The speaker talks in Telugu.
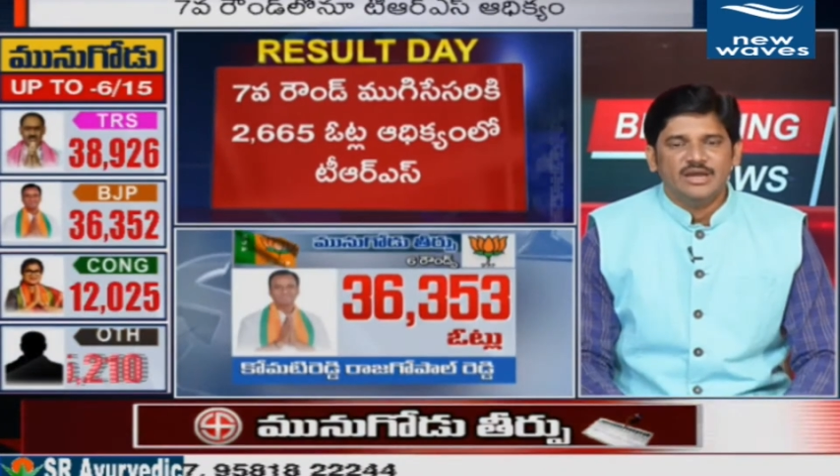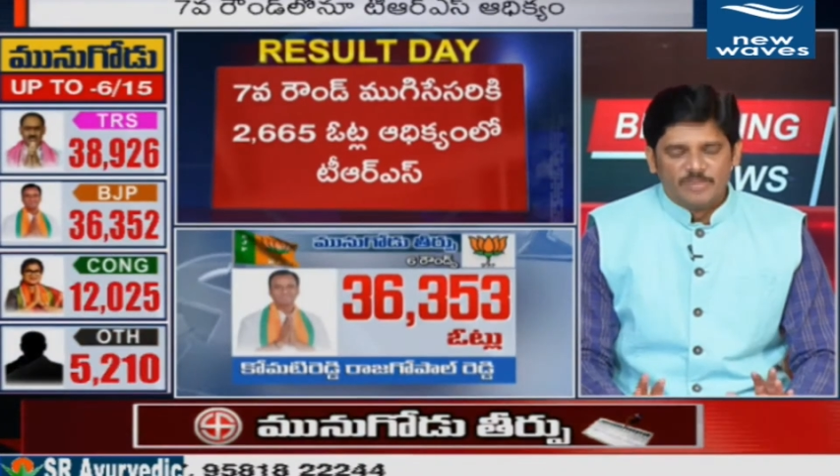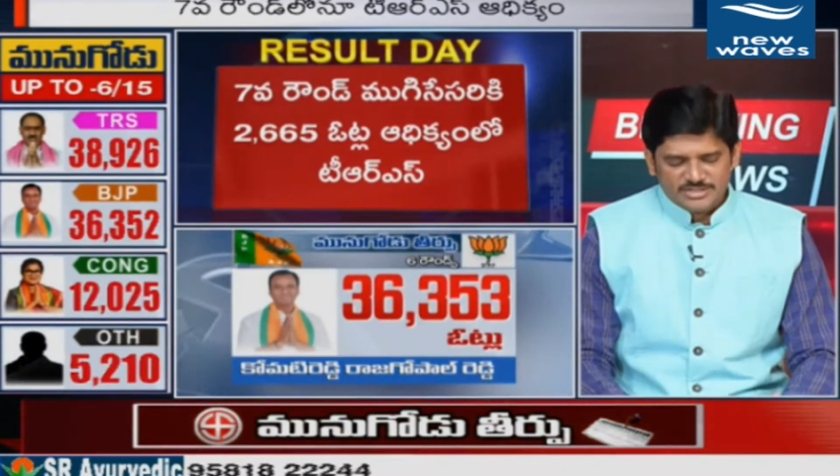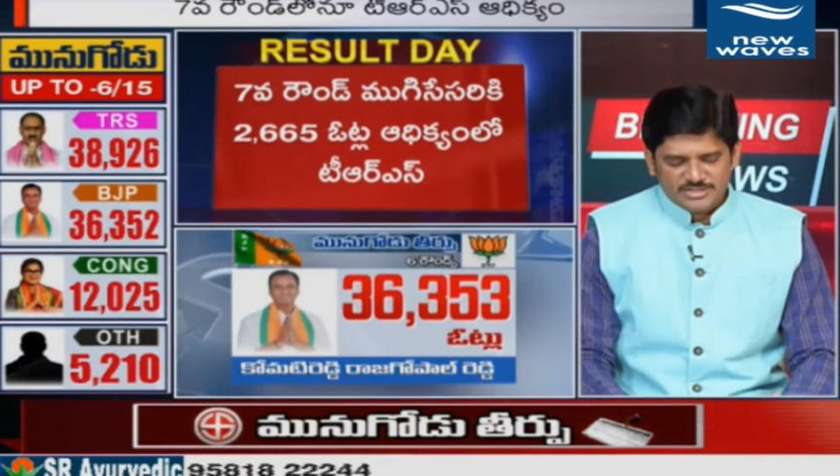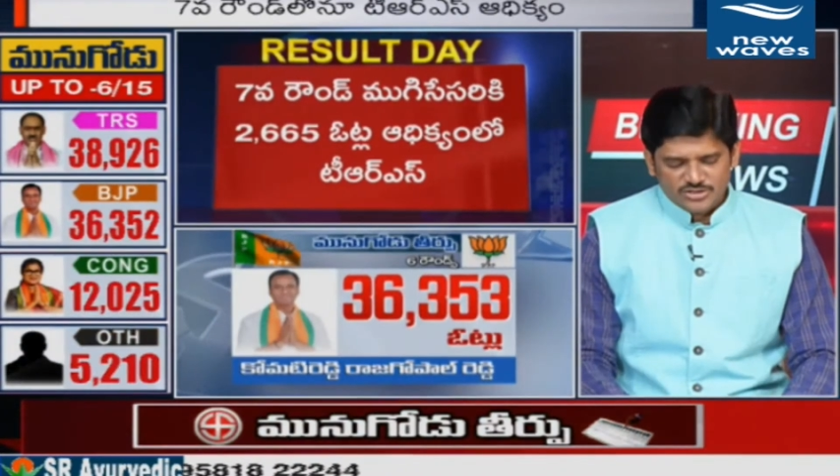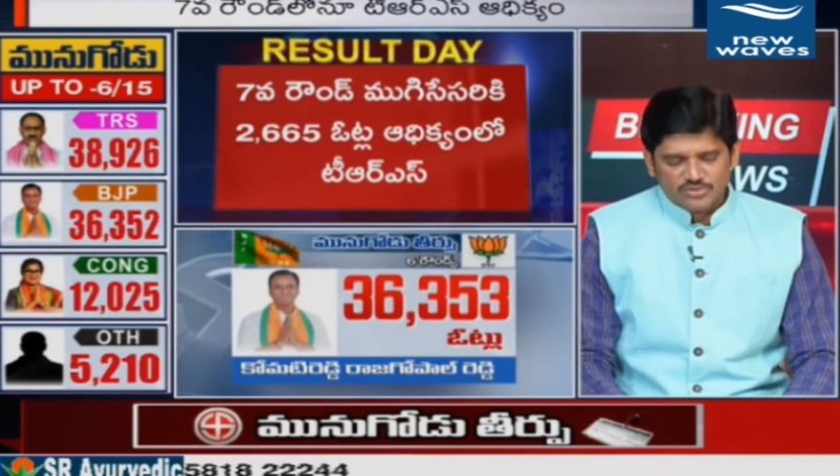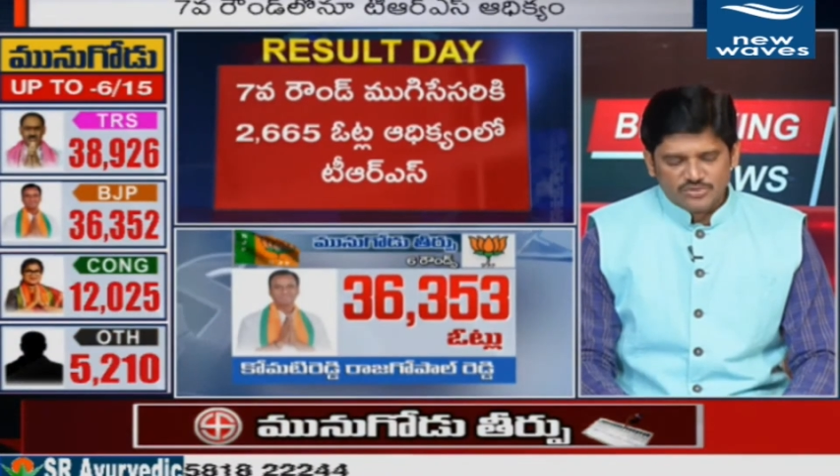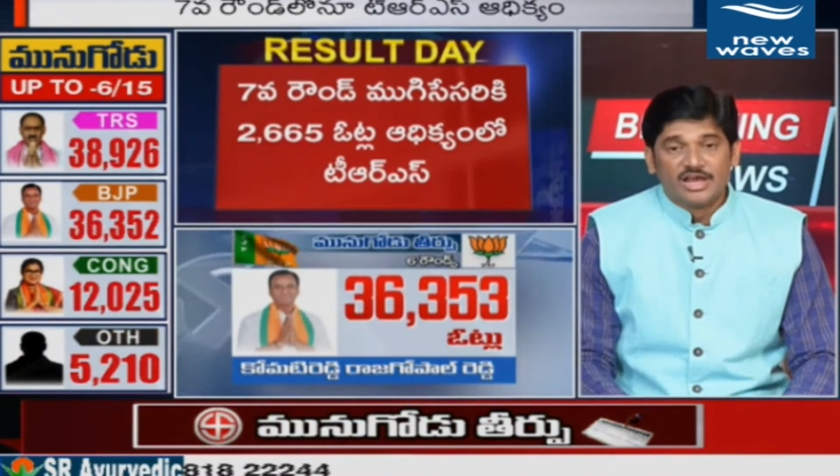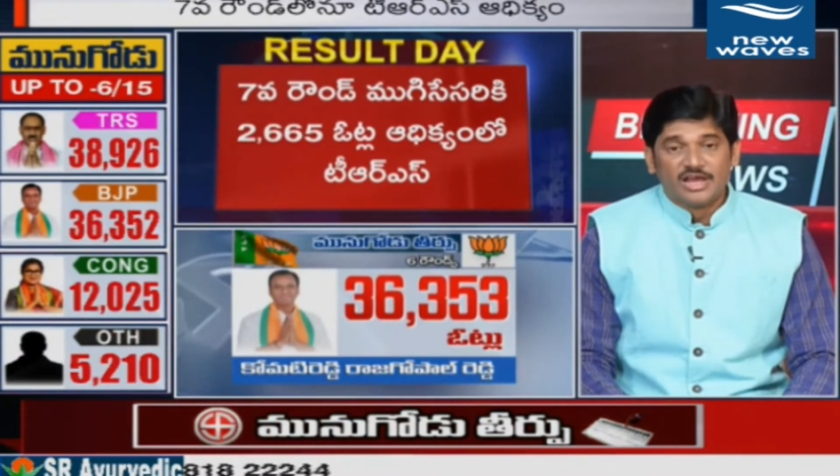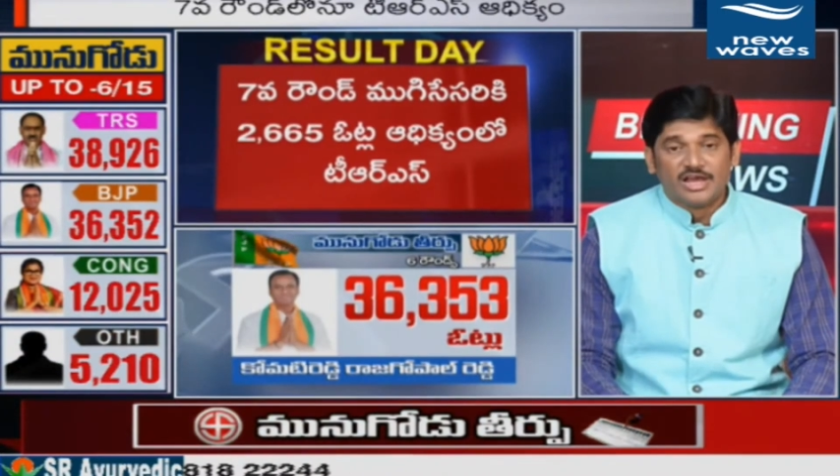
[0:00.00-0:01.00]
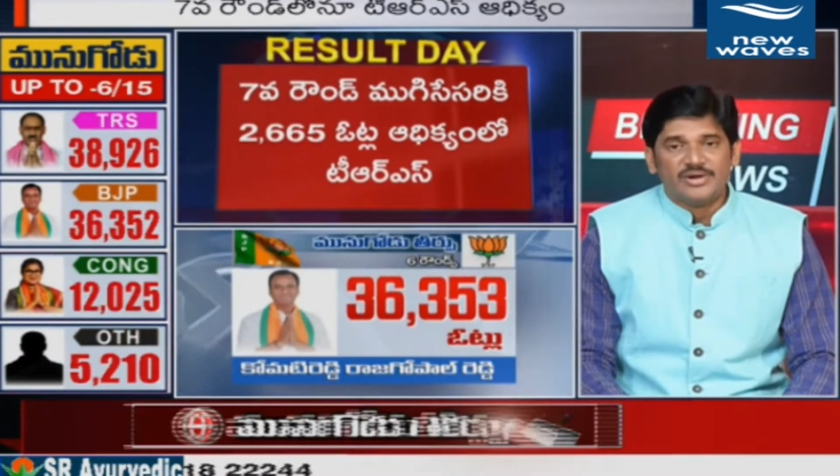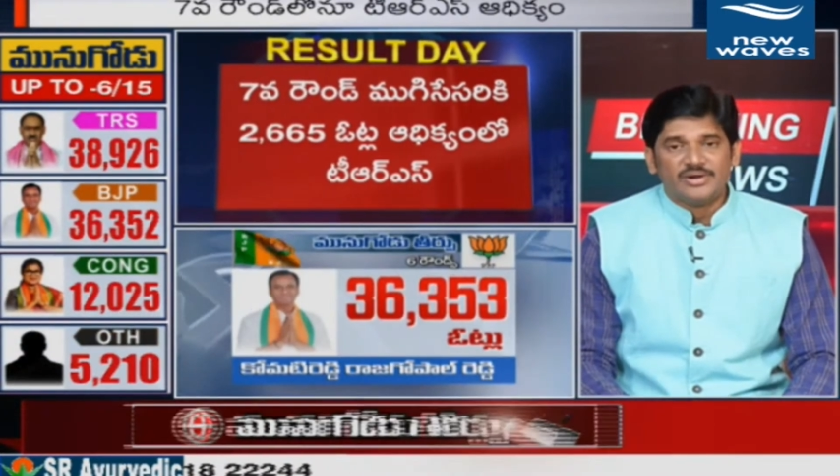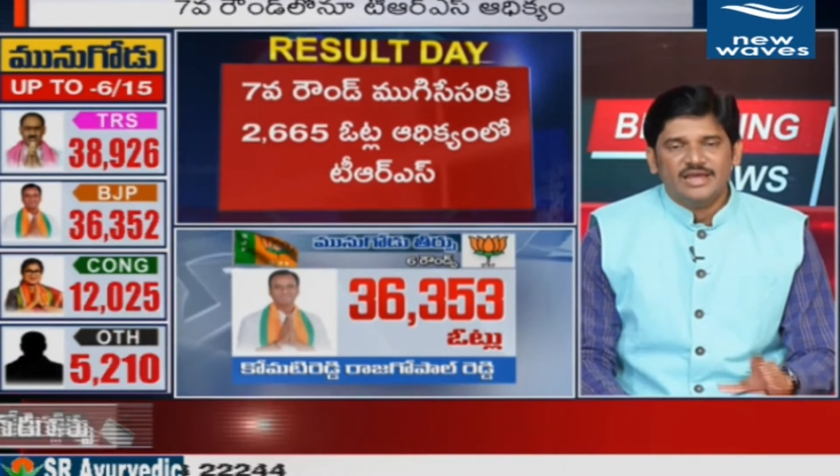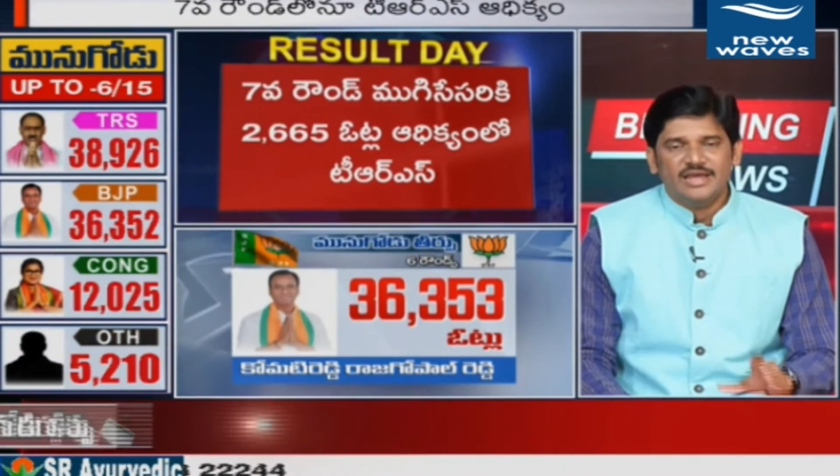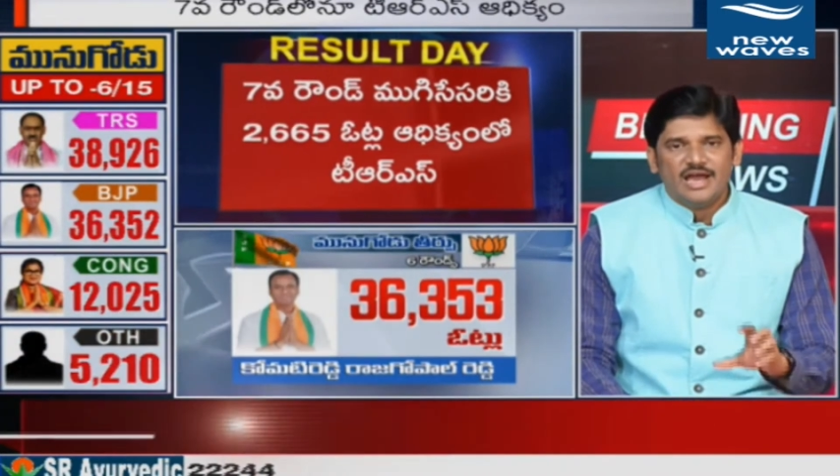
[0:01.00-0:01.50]
పరిస్థితి ఉంది కాబట్టి
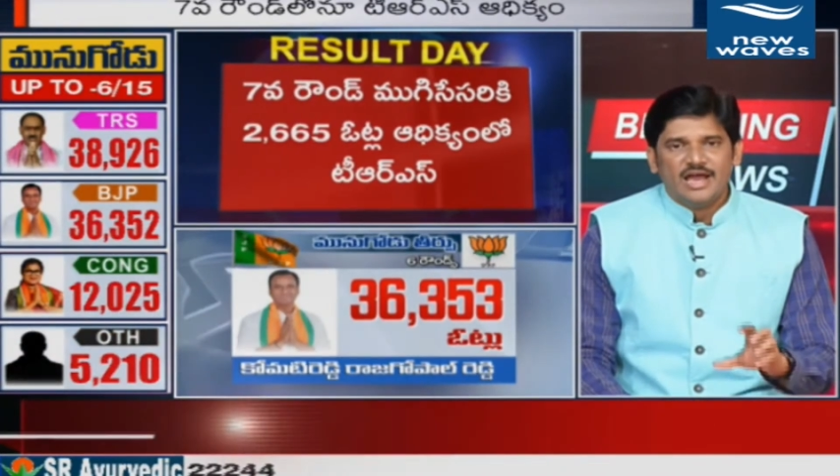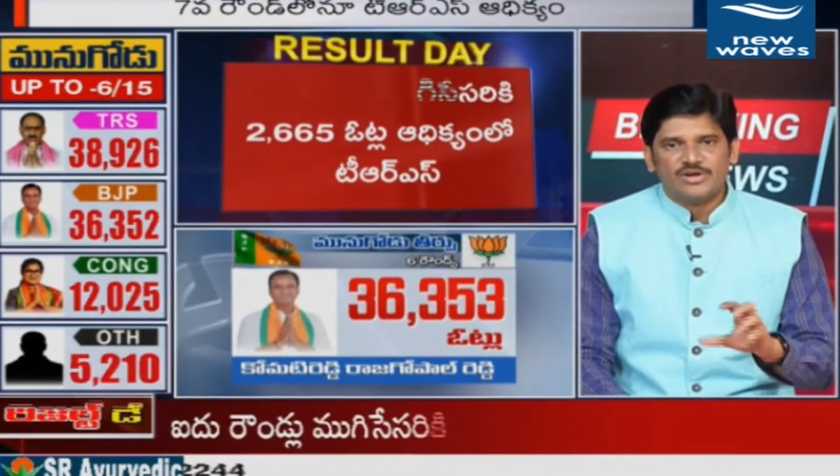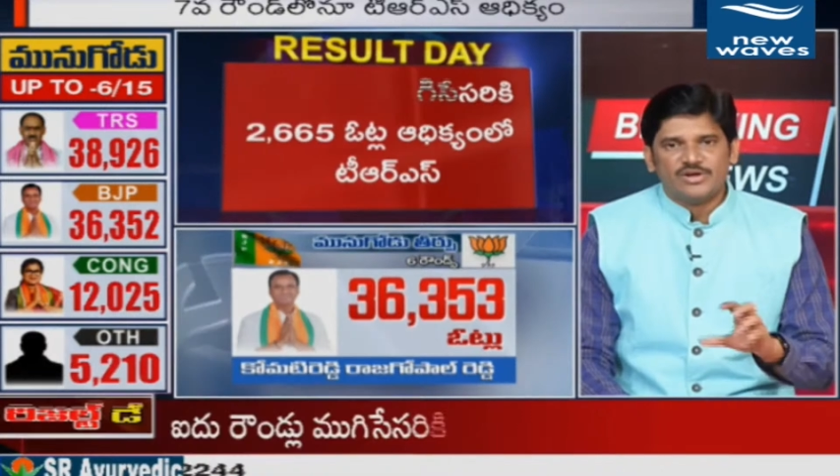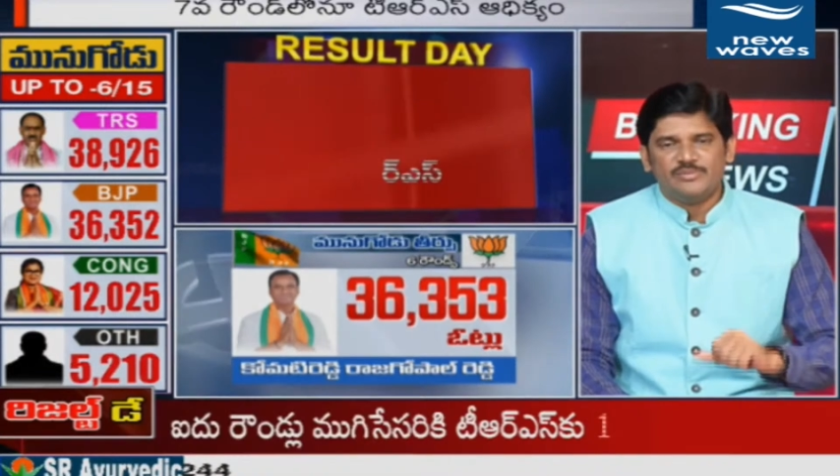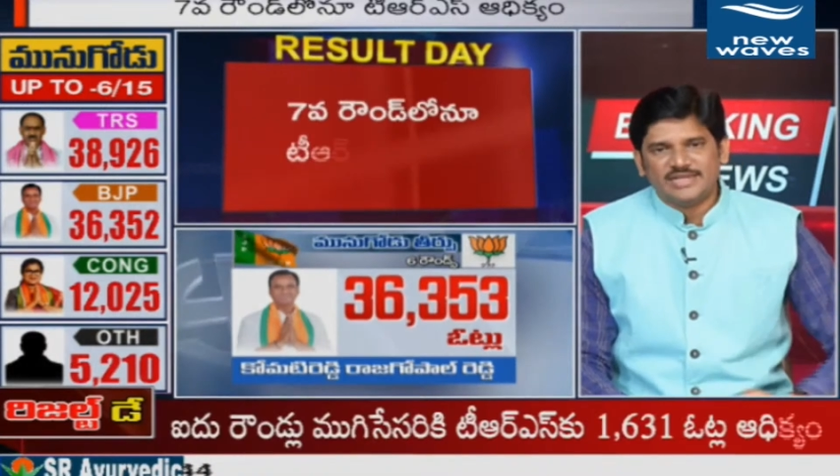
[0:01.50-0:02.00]
అటువంటి